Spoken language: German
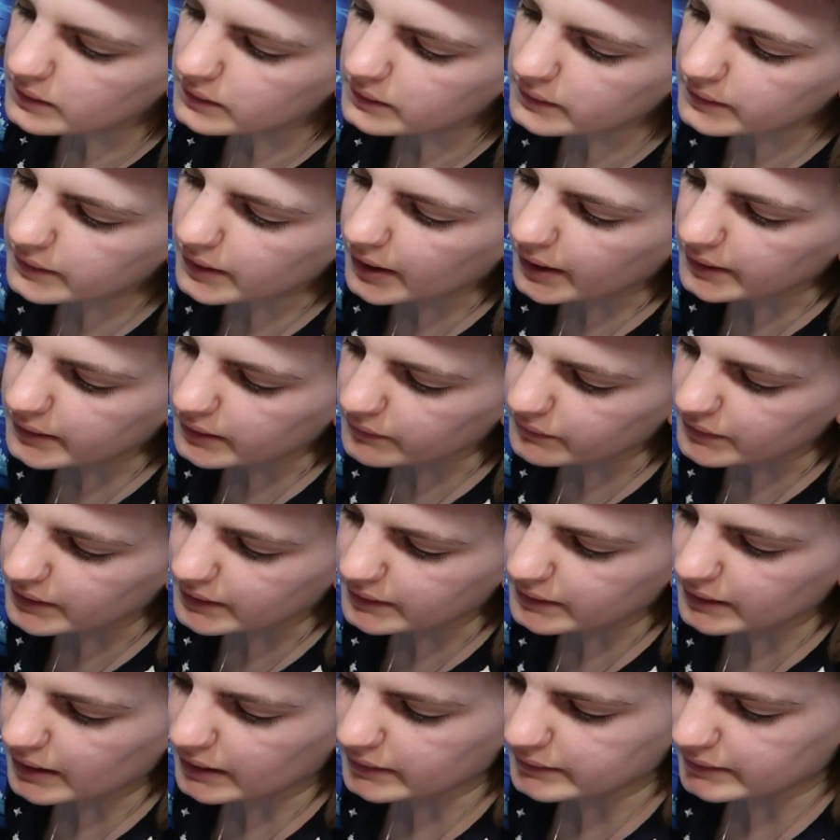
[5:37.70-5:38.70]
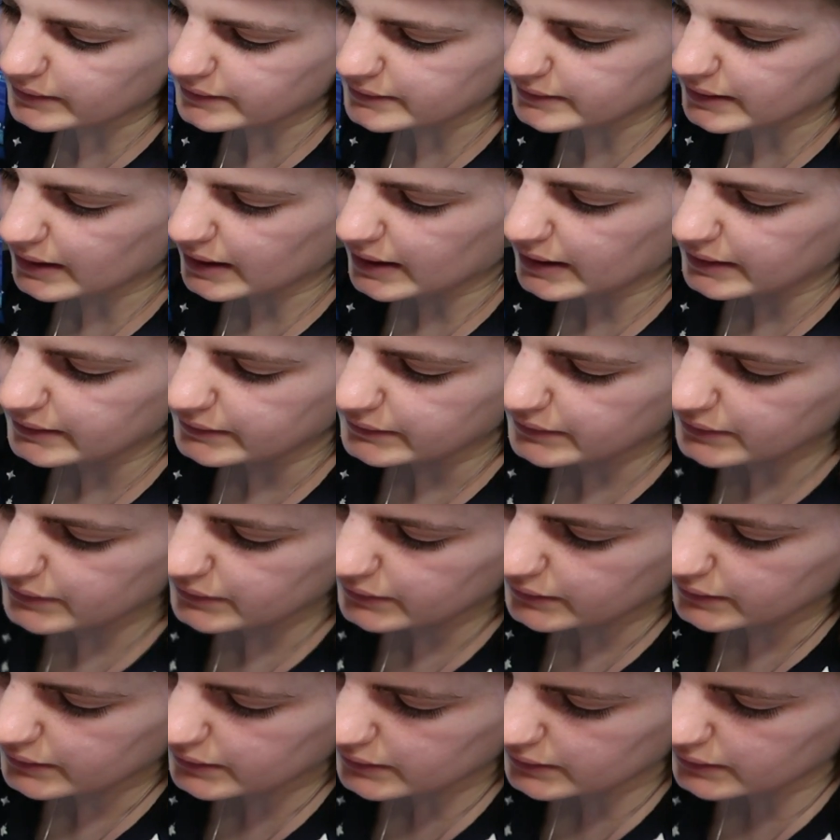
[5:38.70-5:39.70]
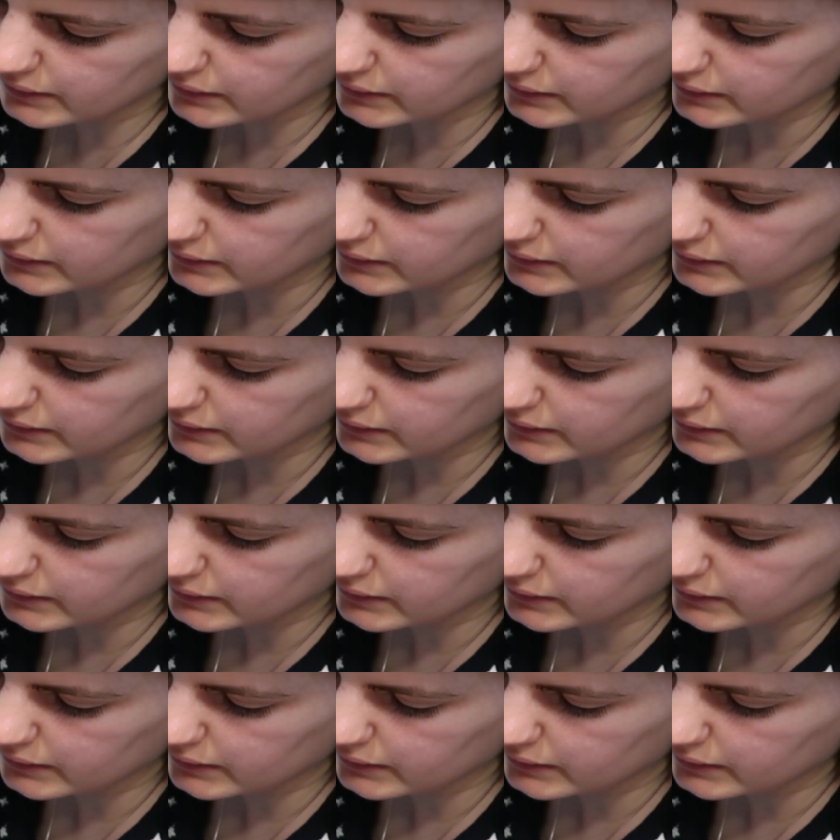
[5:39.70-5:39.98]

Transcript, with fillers: Jetzt können wir da das eindrücken.